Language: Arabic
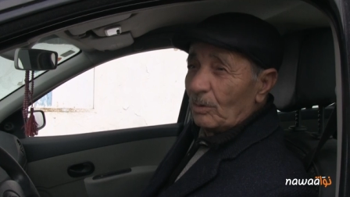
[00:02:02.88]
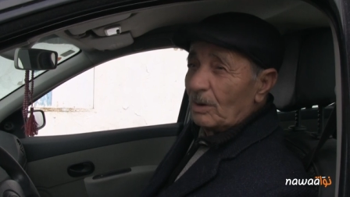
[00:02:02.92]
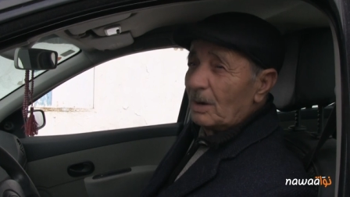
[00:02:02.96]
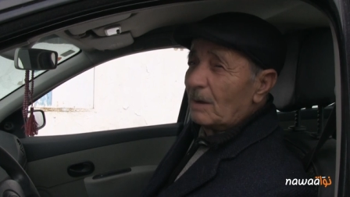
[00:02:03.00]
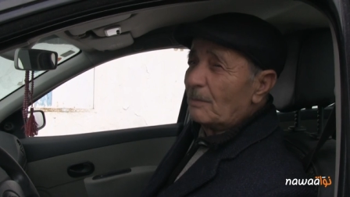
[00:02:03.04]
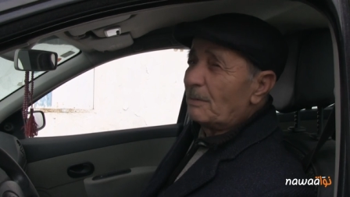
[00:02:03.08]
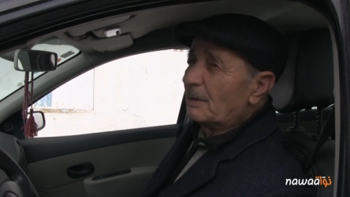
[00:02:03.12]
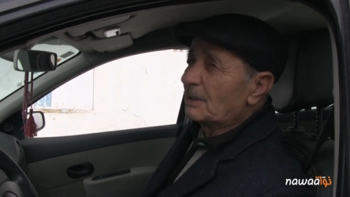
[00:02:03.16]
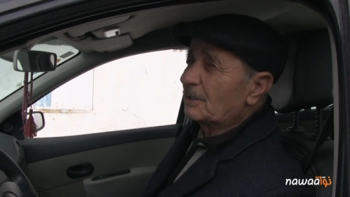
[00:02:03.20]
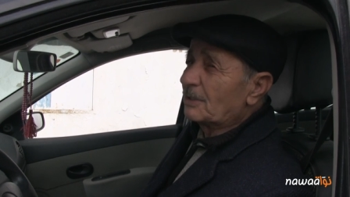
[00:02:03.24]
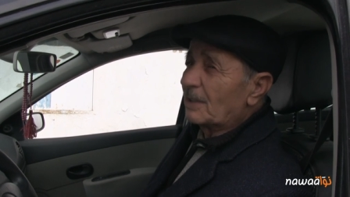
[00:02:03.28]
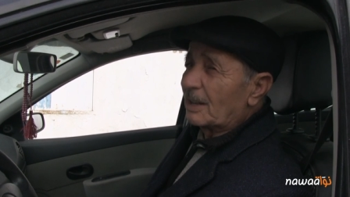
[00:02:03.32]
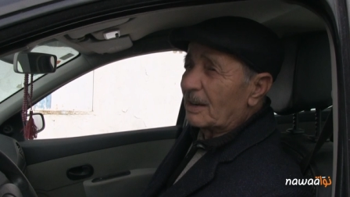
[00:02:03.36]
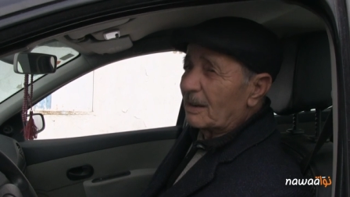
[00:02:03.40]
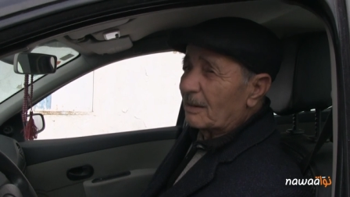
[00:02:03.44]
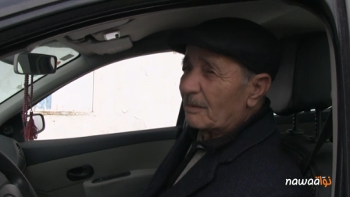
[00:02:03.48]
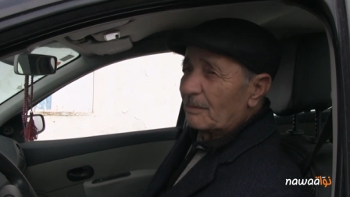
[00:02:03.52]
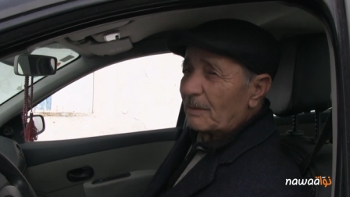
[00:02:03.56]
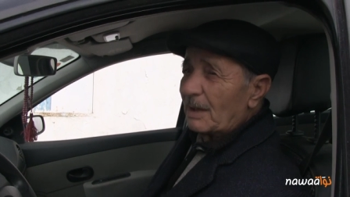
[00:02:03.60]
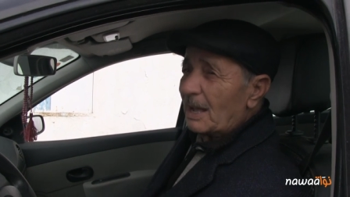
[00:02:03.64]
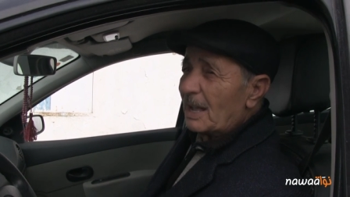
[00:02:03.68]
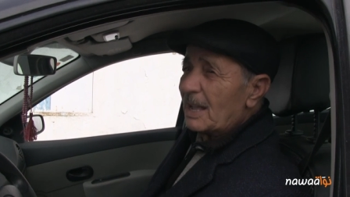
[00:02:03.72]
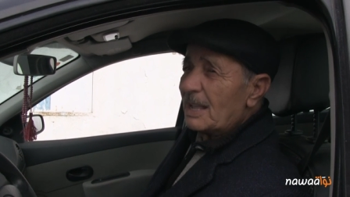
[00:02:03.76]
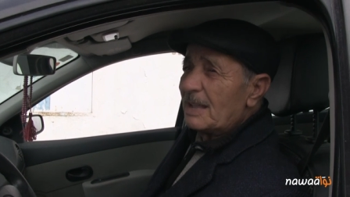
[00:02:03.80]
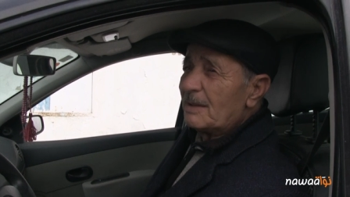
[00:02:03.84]
ولا بشر
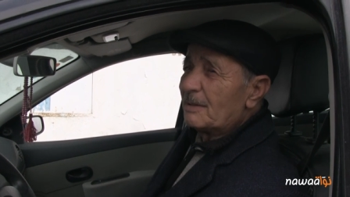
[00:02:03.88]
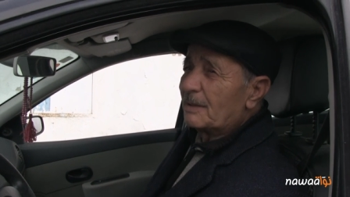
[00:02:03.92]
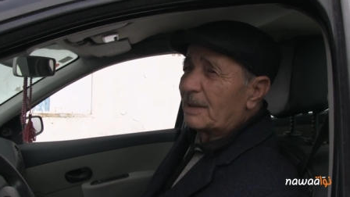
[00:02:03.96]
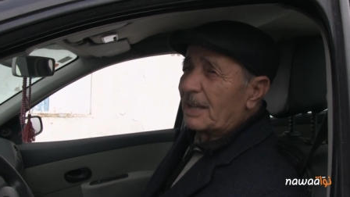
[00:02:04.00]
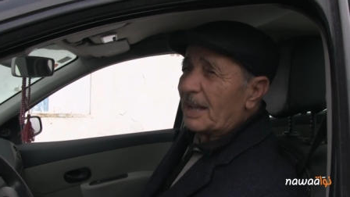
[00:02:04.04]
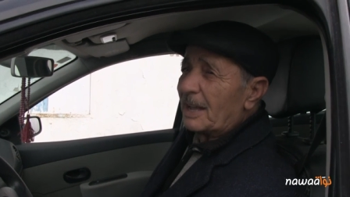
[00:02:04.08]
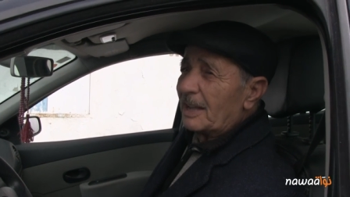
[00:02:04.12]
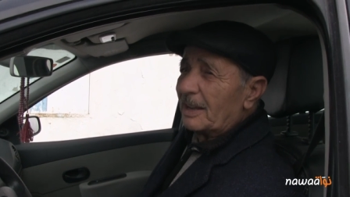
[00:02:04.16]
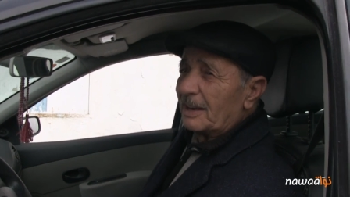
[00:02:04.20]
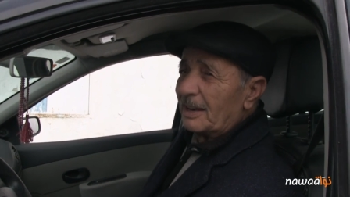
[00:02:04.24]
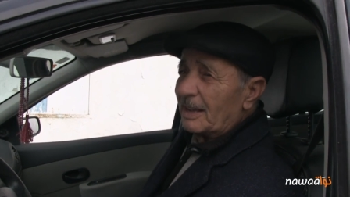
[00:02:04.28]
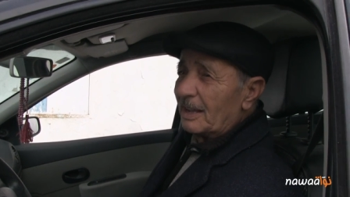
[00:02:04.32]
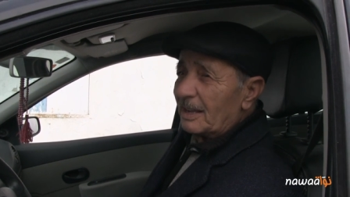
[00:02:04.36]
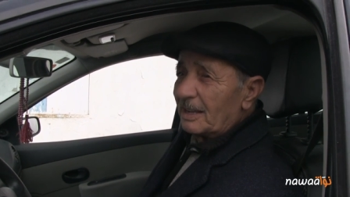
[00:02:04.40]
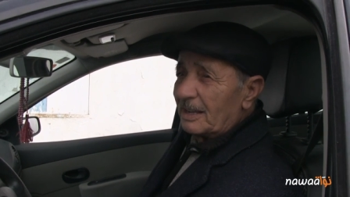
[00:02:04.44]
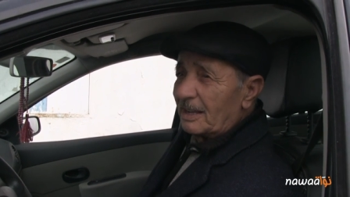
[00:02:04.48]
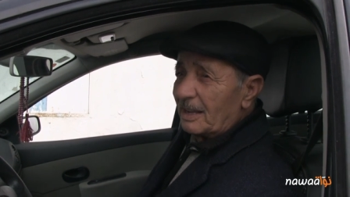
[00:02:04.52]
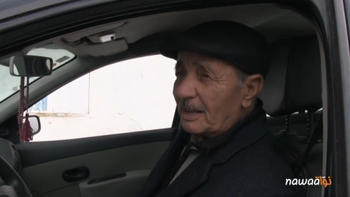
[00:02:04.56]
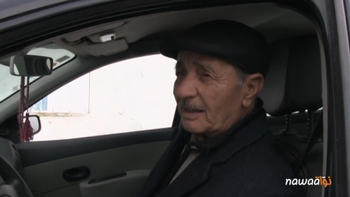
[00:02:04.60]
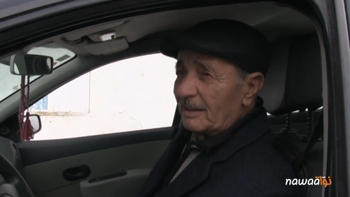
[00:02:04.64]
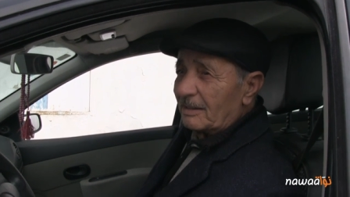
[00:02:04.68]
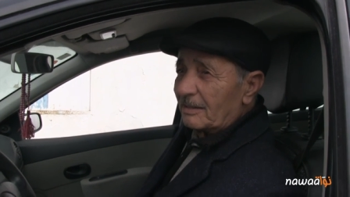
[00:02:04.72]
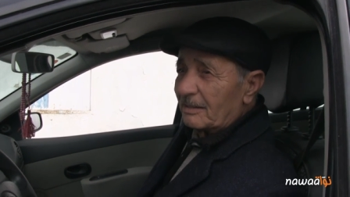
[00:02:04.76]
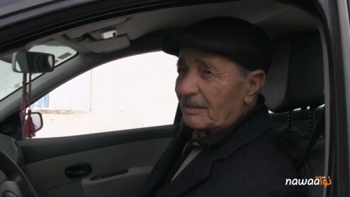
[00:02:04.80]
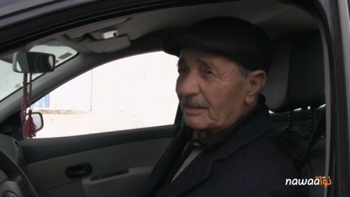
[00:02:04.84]
اي كان اي
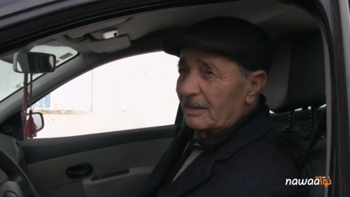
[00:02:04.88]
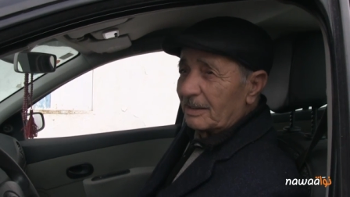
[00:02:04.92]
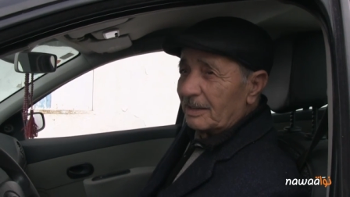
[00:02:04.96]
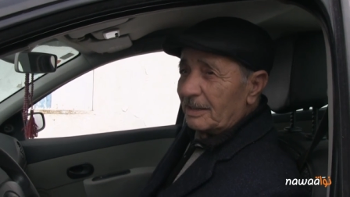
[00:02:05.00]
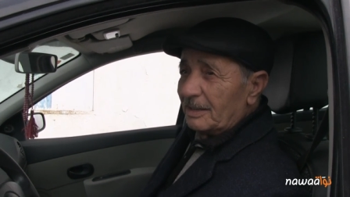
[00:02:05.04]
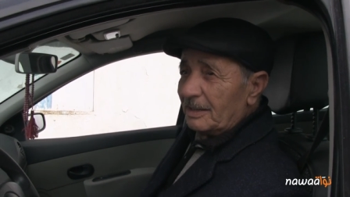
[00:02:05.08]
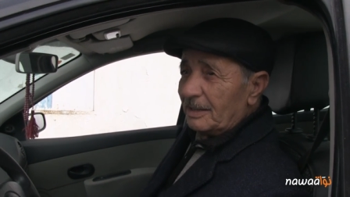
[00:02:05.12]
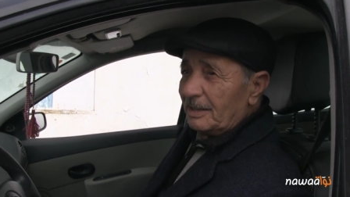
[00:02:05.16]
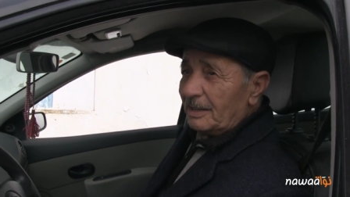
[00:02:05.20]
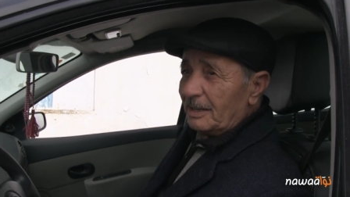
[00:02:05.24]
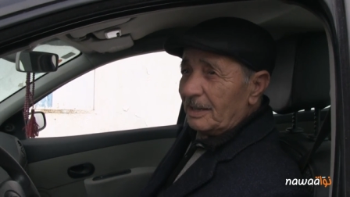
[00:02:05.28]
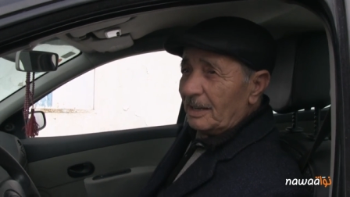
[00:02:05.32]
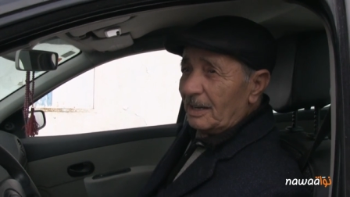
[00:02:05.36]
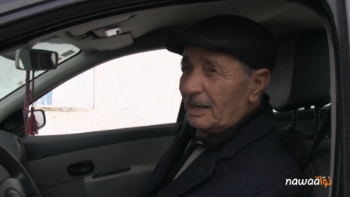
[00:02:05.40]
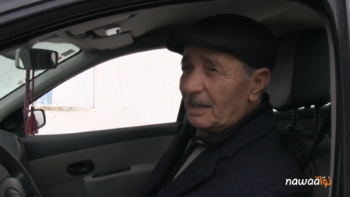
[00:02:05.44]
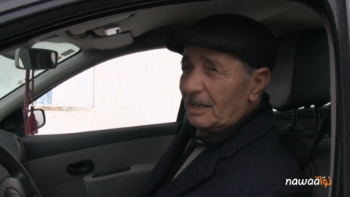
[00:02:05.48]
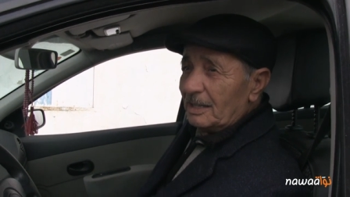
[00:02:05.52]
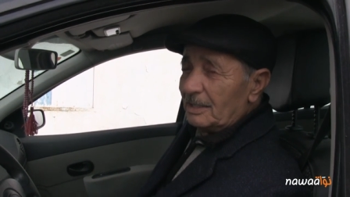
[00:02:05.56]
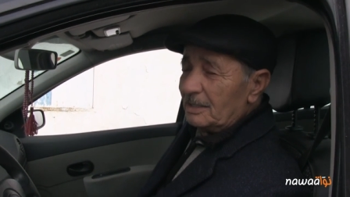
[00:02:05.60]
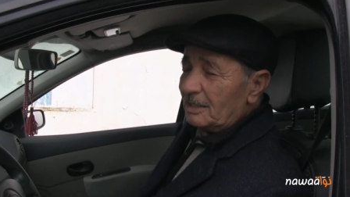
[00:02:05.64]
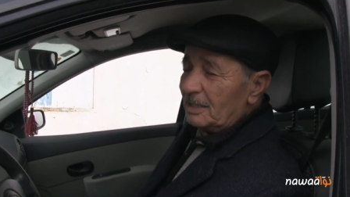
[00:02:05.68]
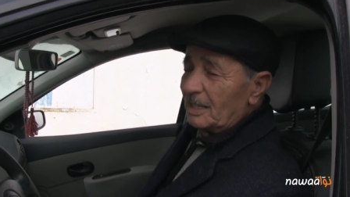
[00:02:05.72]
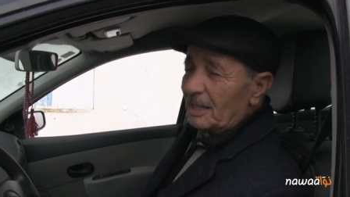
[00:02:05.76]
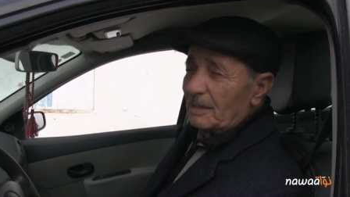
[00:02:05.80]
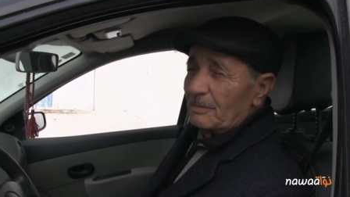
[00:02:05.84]
كان
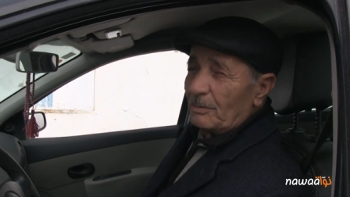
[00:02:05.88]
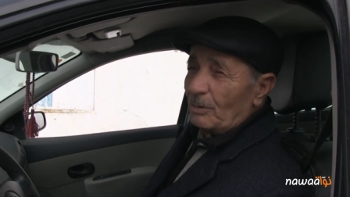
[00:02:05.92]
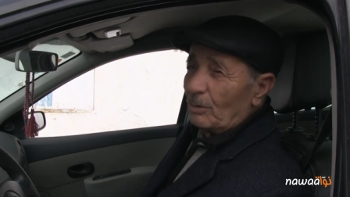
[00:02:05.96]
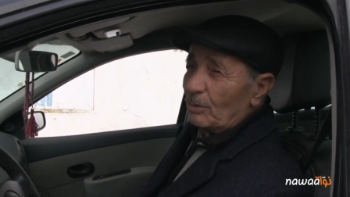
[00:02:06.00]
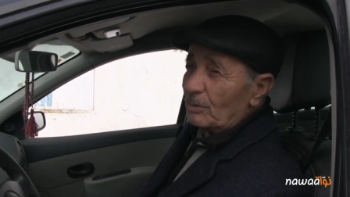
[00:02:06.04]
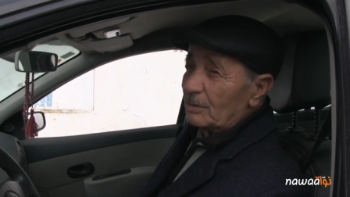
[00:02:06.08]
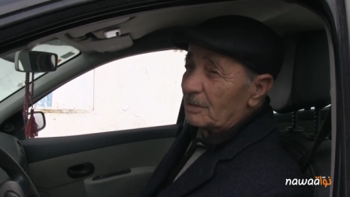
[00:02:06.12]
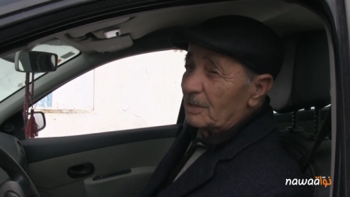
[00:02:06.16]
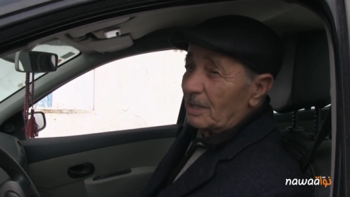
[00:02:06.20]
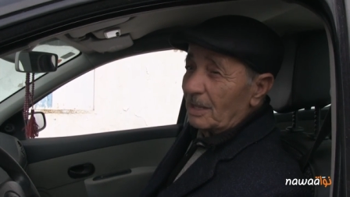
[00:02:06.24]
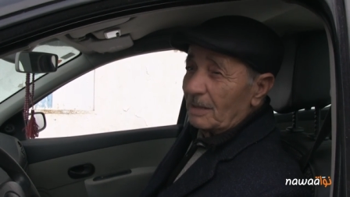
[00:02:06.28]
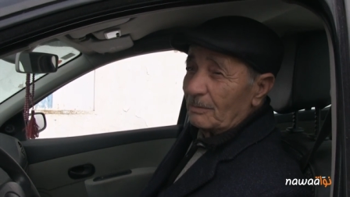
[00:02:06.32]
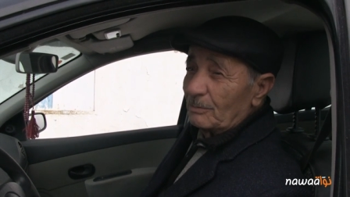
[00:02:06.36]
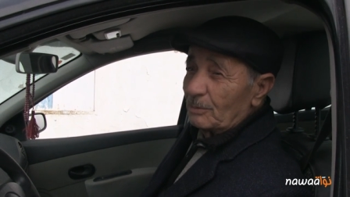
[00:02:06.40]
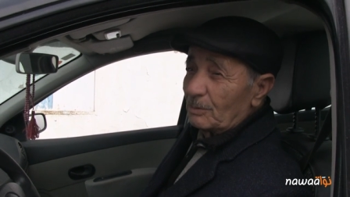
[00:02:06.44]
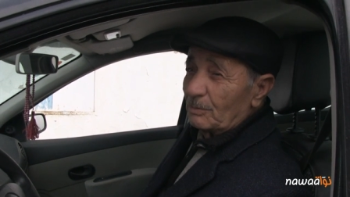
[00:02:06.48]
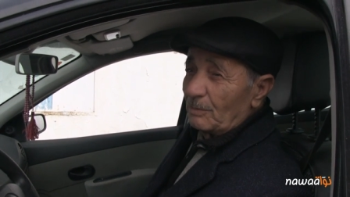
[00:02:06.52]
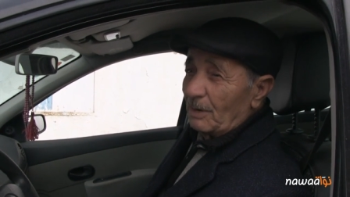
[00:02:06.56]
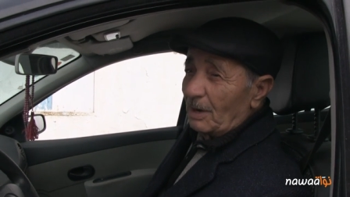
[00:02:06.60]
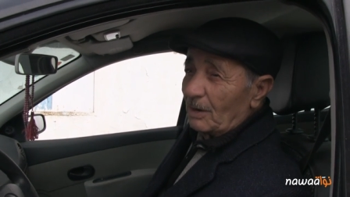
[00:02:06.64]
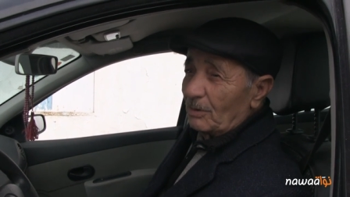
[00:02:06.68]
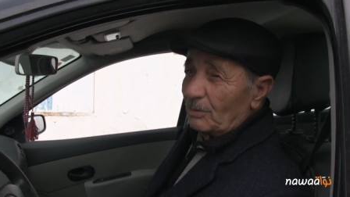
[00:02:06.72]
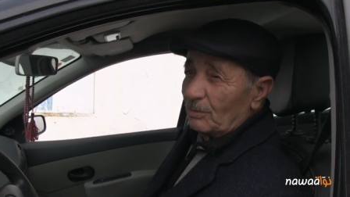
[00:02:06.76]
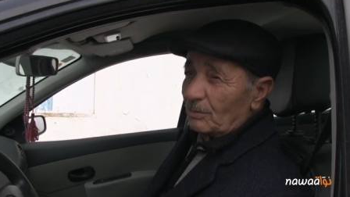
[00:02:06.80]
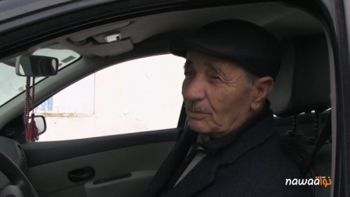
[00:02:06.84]
يذبحوه زاد مش
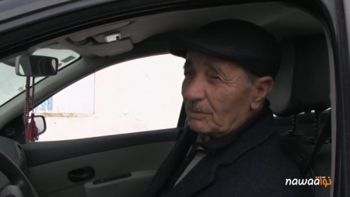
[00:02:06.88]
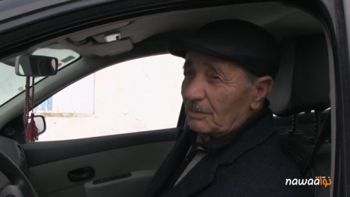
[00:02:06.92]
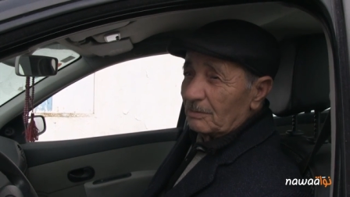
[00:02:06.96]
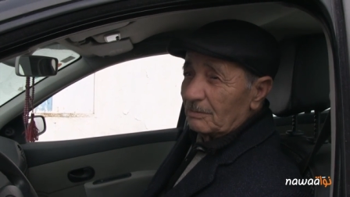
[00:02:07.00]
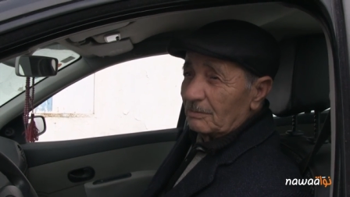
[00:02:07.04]
معقول